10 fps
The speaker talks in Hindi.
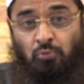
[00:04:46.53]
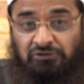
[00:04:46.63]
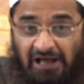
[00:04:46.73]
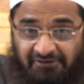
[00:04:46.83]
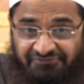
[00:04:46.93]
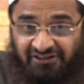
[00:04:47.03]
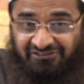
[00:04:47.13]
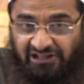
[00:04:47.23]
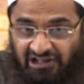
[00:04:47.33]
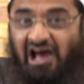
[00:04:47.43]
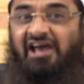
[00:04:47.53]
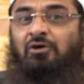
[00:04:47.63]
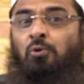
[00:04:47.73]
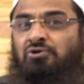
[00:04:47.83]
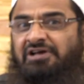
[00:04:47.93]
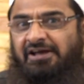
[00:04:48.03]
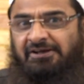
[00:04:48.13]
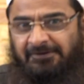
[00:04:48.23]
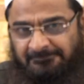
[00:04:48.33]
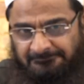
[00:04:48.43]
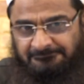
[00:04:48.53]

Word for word: मुदाफ़ियत के लायक हो जाएंगे